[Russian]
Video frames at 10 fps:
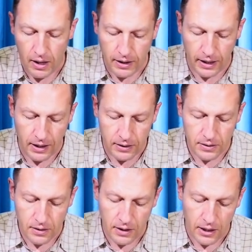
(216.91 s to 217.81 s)

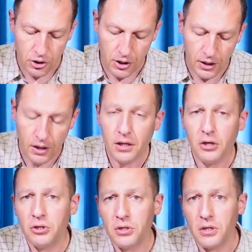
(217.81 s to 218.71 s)
конец нашей
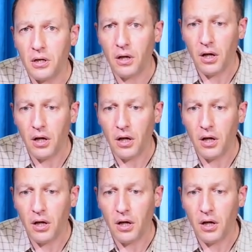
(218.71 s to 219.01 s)
идентичности.